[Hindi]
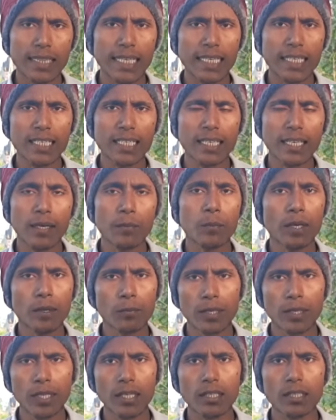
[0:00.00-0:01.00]
देखी है वे
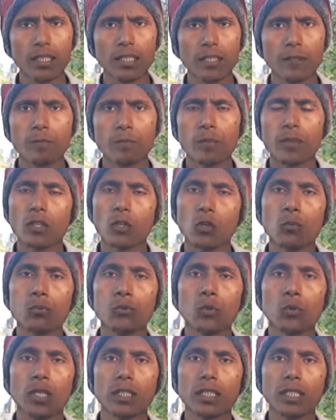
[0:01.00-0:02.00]
बेहद ही
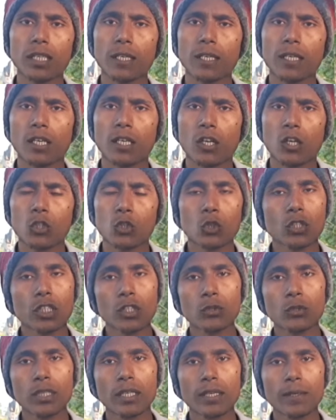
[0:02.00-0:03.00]
खूबसूरत है तो
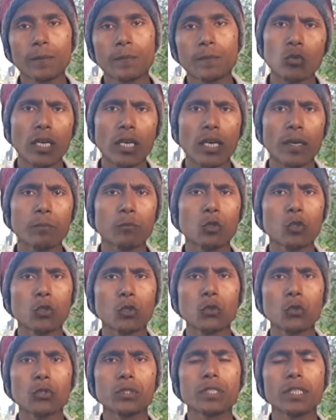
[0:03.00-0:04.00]
क्यों ना क्यों ना हम
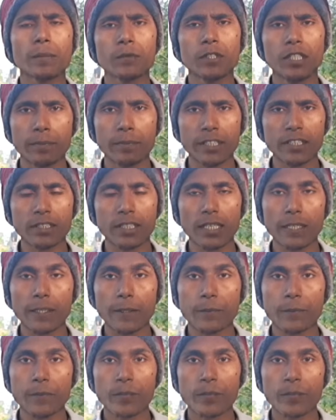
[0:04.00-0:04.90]
दोनों समधी बन जाए